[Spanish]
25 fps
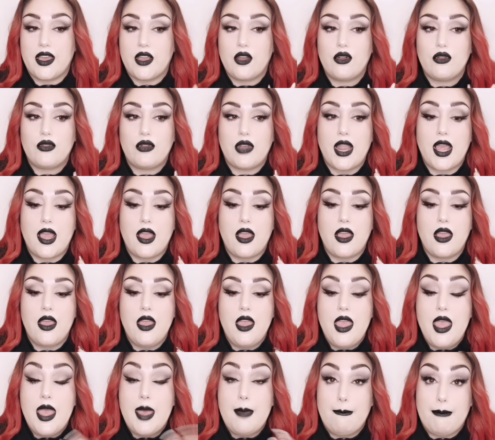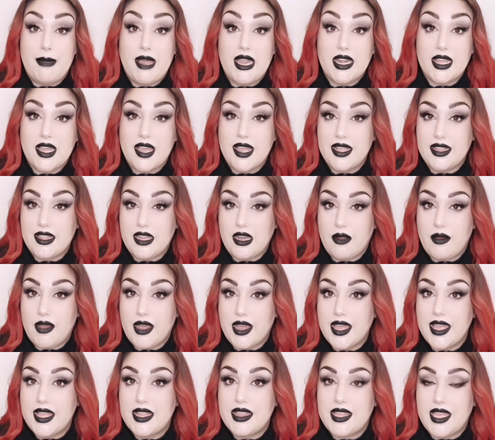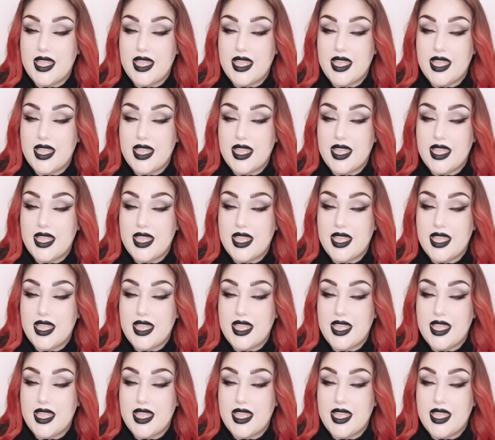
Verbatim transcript: das con una marca que trabaje